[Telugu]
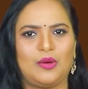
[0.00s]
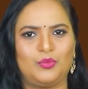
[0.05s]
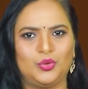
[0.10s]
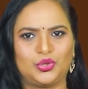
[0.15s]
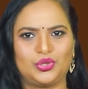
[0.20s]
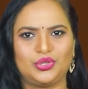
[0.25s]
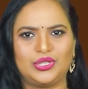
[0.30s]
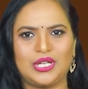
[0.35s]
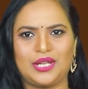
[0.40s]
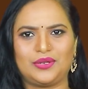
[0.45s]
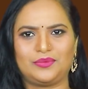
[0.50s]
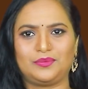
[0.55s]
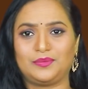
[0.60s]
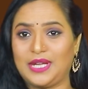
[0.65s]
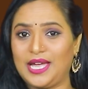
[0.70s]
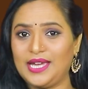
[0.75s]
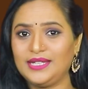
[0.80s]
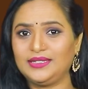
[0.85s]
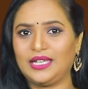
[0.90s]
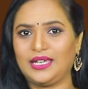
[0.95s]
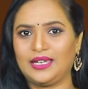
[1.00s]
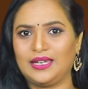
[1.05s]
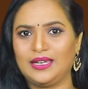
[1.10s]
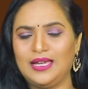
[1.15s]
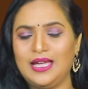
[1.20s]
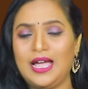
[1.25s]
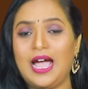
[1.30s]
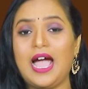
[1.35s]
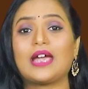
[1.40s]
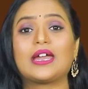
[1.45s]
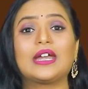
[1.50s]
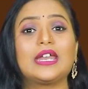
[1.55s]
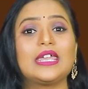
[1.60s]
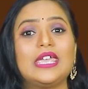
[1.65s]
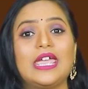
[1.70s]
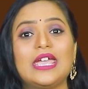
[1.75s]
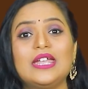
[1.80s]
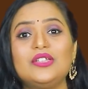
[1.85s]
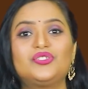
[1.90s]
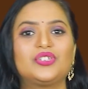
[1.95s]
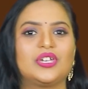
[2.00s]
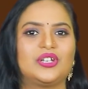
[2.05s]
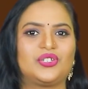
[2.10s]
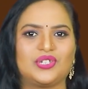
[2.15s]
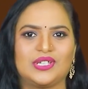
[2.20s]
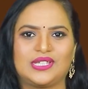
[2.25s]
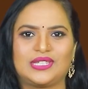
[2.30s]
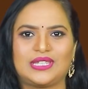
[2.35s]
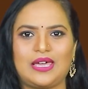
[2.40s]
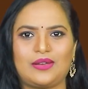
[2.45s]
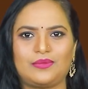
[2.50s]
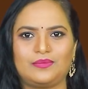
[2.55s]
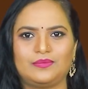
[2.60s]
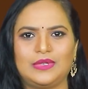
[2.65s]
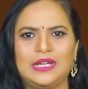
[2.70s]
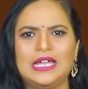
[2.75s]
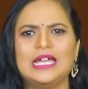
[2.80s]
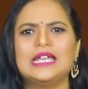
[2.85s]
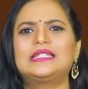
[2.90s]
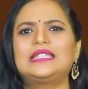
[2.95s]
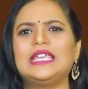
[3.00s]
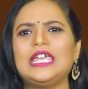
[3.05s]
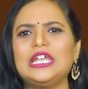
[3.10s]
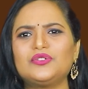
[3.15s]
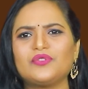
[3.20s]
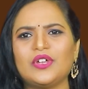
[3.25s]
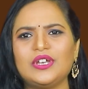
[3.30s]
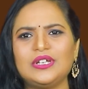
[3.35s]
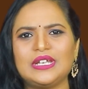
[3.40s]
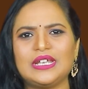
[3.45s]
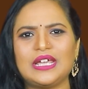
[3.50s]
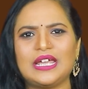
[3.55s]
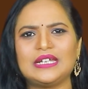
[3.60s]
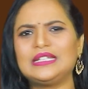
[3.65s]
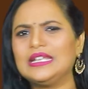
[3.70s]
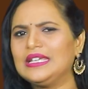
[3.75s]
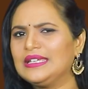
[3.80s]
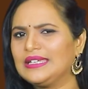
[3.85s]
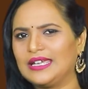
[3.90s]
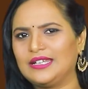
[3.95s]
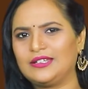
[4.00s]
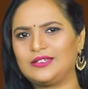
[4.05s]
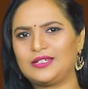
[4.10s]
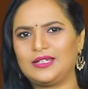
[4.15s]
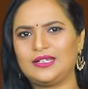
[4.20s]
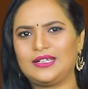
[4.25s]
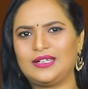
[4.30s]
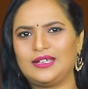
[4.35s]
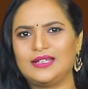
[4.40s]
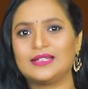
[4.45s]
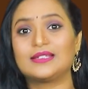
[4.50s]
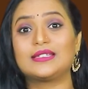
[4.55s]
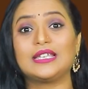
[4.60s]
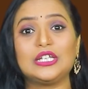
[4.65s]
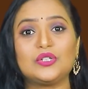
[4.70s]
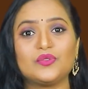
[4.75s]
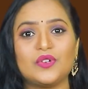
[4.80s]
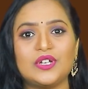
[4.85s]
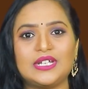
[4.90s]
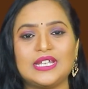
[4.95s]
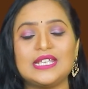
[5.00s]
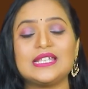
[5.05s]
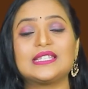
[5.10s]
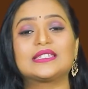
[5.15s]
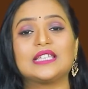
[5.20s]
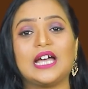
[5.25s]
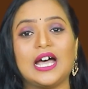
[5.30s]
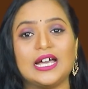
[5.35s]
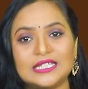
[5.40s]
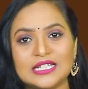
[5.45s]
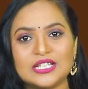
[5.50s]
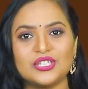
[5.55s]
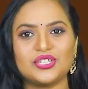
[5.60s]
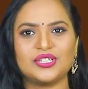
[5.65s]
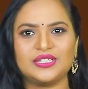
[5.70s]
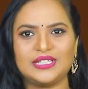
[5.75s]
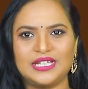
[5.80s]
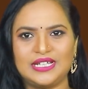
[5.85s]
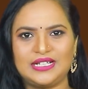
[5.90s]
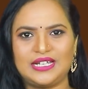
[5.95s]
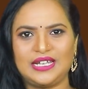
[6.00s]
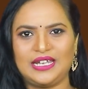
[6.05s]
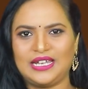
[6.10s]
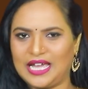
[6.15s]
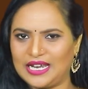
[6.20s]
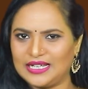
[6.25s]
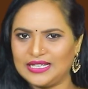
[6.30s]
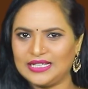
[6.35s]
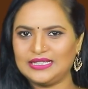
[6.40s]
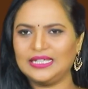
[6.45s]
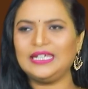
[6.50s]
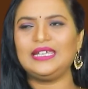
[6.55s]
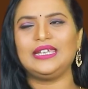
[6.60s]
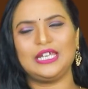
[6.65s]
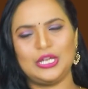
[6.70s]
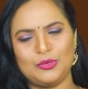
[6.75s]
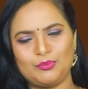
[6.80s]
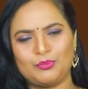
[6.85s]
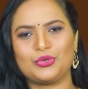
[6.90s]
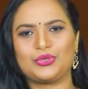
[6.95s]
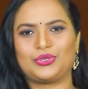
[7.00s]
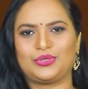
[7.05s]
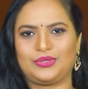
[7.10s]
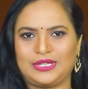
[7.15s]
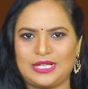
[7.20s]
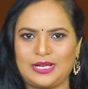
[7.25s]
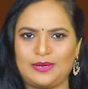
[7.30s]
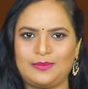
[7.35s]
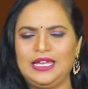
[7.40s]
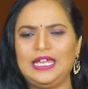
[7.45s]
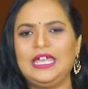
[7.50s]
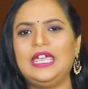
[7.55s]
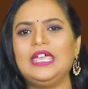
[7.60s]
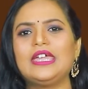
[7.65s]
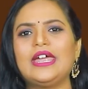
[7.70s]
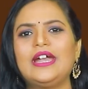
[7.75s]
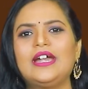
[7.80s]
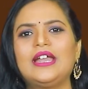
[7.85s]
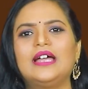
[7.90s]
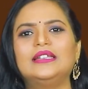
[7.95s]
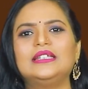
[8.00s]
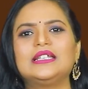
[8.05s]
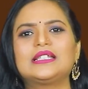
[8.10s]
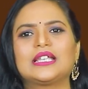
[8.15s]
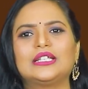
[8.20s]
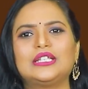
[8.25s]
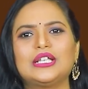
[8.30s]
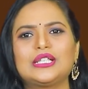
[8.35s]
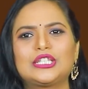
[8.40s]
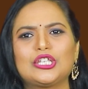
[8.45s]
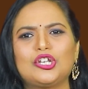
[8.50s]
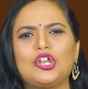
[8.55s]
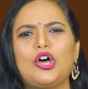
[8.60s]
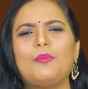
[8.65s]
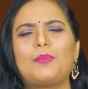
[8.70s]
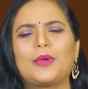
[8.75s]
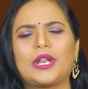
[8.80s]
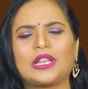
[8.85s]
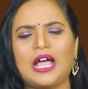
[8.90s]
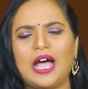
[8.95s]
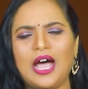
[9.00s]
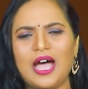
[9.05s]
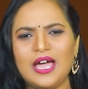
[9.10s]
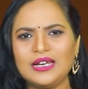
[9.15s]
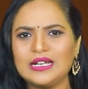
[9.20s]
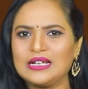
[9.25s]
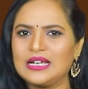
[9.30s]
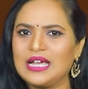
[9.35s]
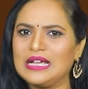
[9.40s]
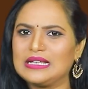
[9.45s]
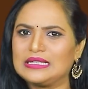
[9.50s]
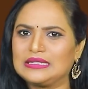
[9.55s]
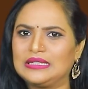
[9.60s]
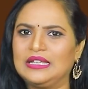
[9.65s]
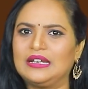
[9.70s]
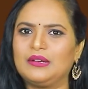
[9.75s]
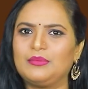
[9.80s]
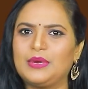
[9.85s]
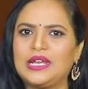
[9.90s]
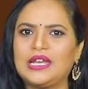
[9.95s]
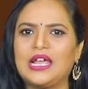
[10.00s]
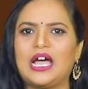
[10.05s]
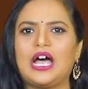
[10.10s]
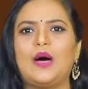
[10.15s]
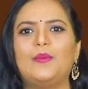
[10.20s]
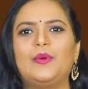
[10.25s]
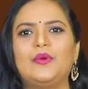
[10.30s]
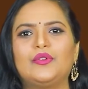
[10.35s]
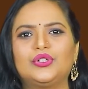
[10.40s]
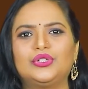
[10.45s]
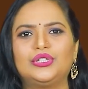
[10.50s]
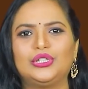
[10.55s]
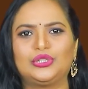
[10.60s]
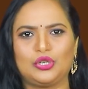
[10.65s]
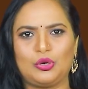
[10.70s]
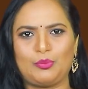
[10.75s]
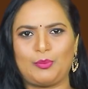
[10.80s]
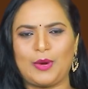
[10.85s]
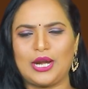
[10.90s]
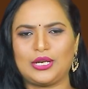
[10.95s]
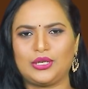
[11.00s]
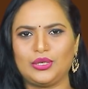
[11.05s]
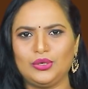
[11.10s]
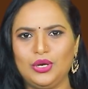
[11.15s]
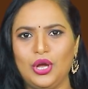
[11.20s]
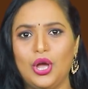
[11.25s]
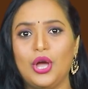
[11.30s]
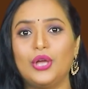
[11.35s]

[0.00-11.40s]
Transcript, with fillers: కాబోతున్నారు అయితే అక్కడ ఏం చర్చిస్తారు జీ ట్వంటీ అంటే ఏంటి జీ ట్వంటీ సాధించిందేంటి అనేది ఇప్పుడు చూద్దాం ఈ ఏడాది సదస్సులో ప్రధానంగా స్థిరమైన అభివృద్ధితో పాటు